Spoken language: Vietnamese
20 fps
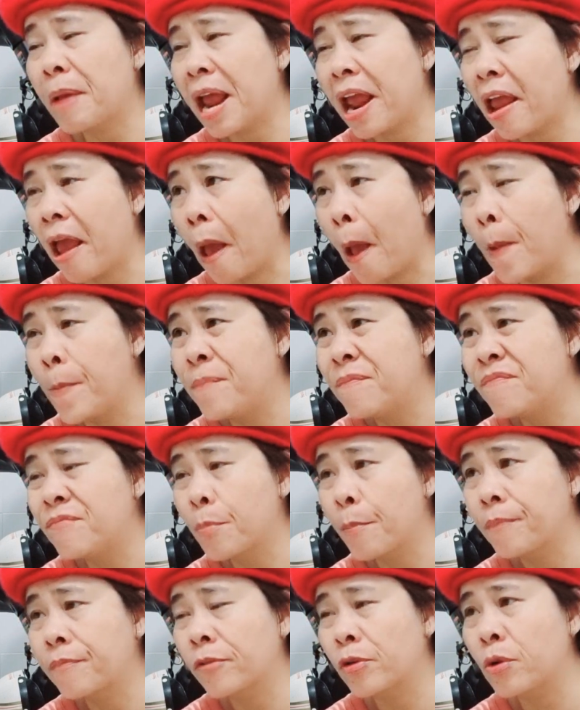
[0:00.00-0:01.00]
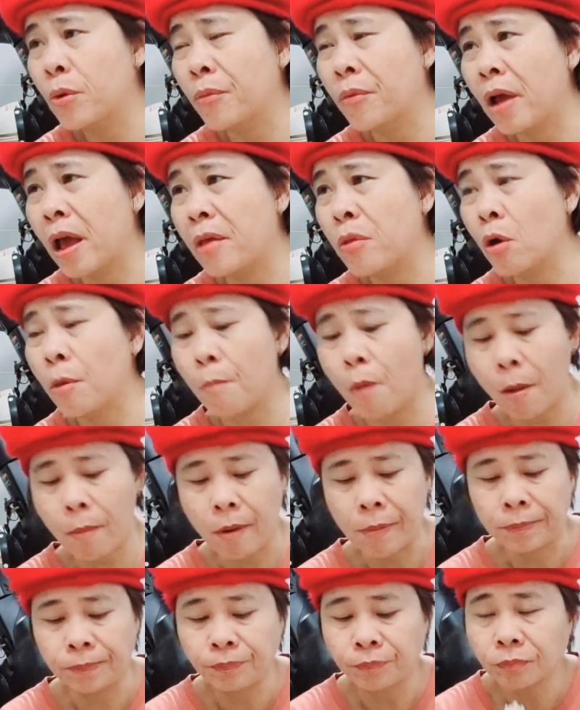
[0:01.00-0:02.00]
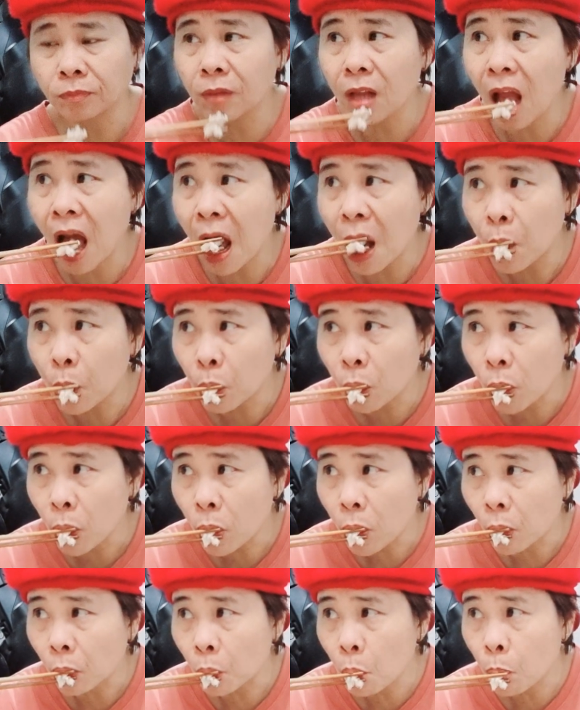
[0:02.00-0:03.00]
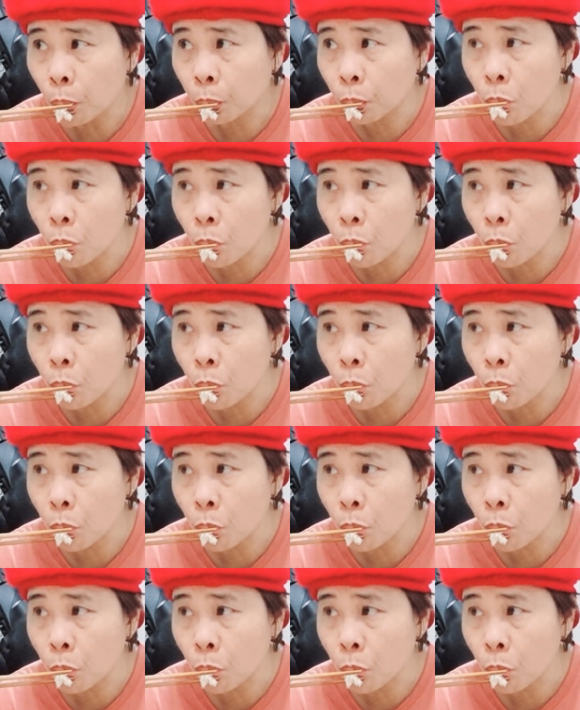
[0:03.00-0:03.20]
cho đến khi có người khác làm đại diện cho họ